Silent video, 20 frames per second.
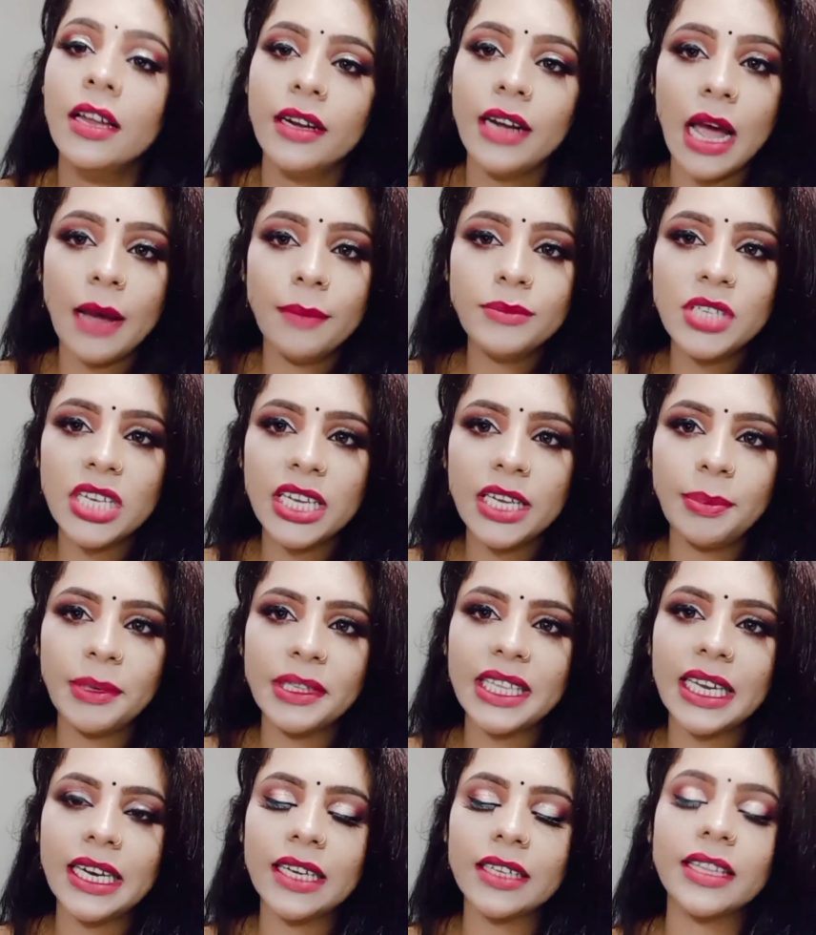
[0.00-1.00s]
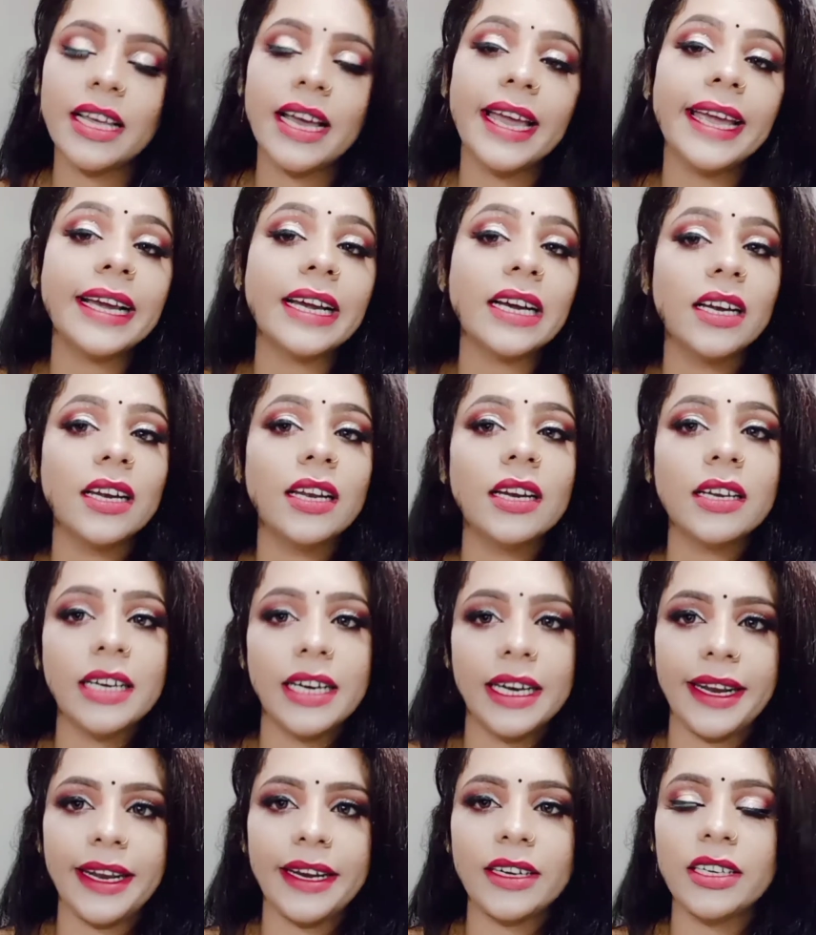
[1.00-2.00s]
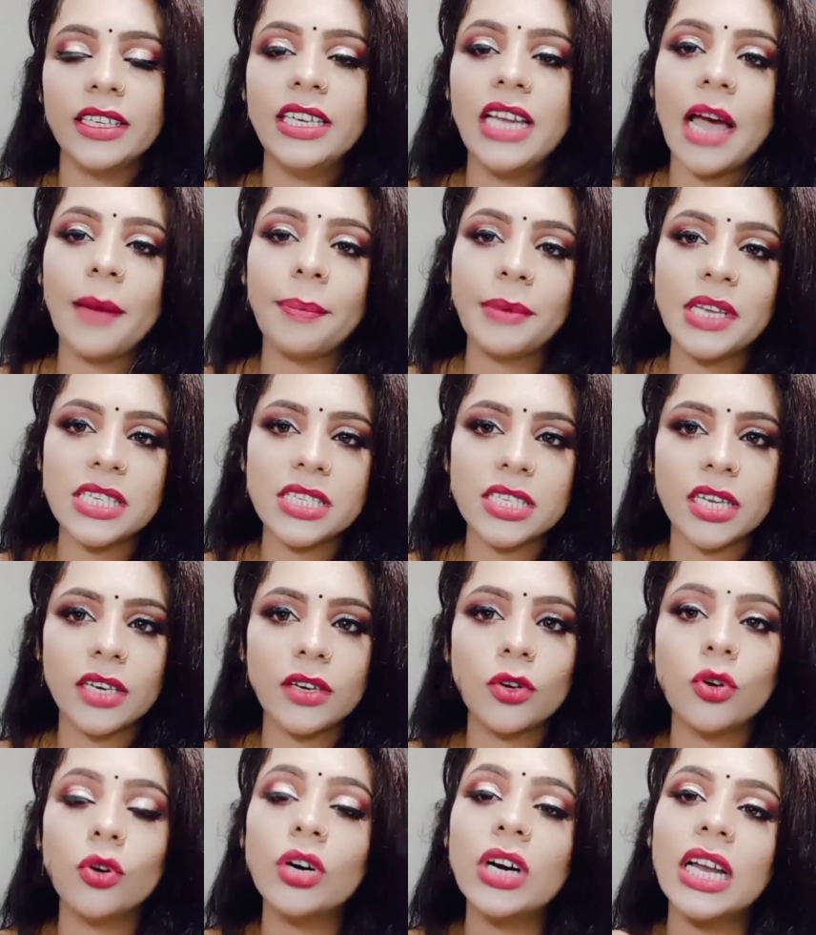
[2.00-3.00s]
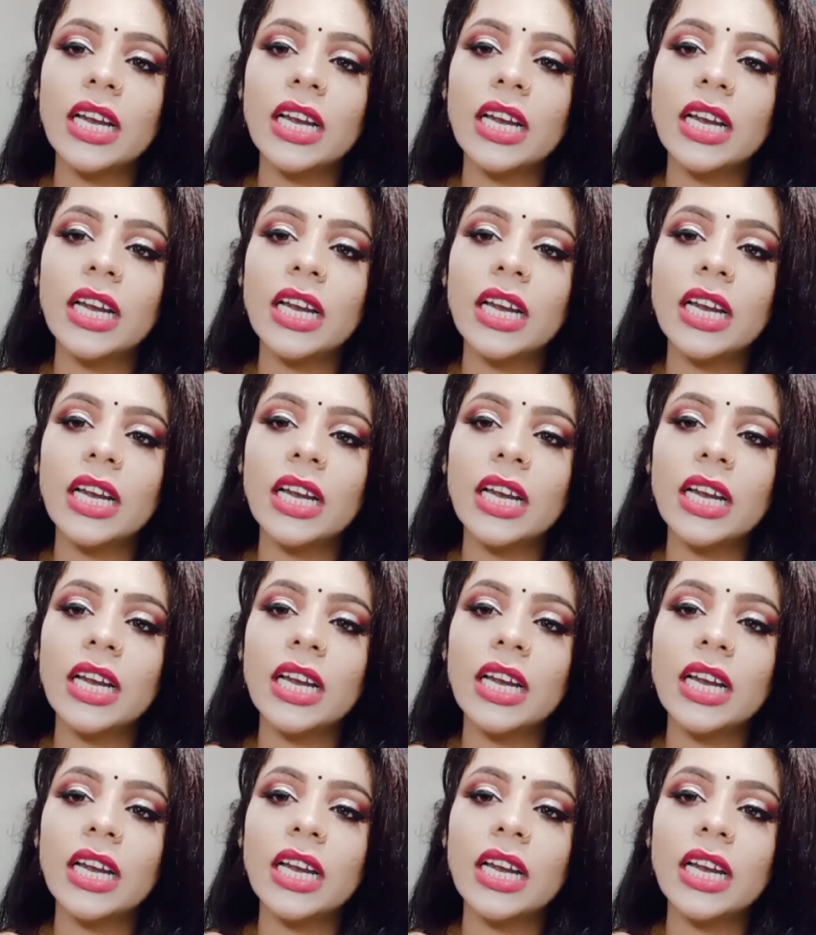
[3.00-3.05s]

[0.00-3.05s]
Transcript: नाम से ही पता लगता है कलर करेक्ट ये आपकी स्किन को